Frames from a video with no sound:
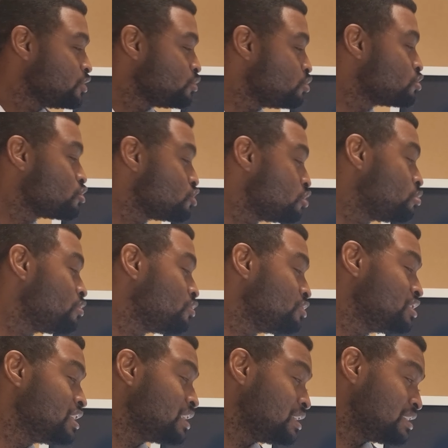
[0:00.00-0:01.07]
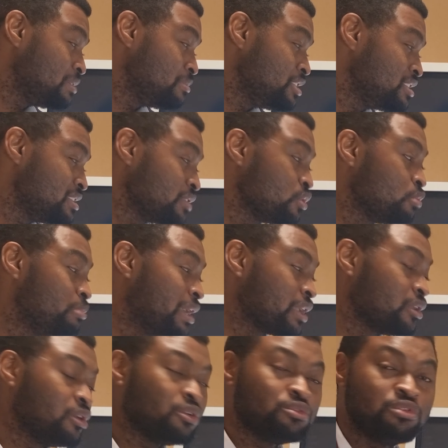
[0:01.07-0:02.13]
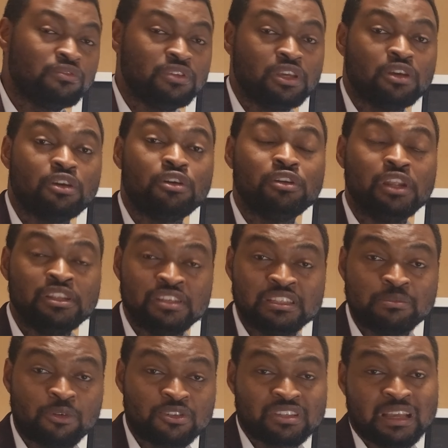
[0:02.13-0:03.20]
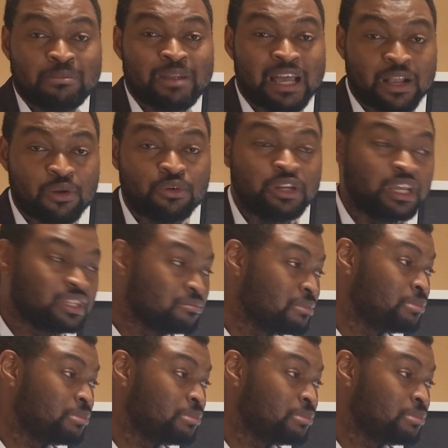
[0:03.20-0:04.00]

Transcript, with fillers: Tout ce que je peux vous dire, les amis, c'est que Packer devient un indispensable à connaître,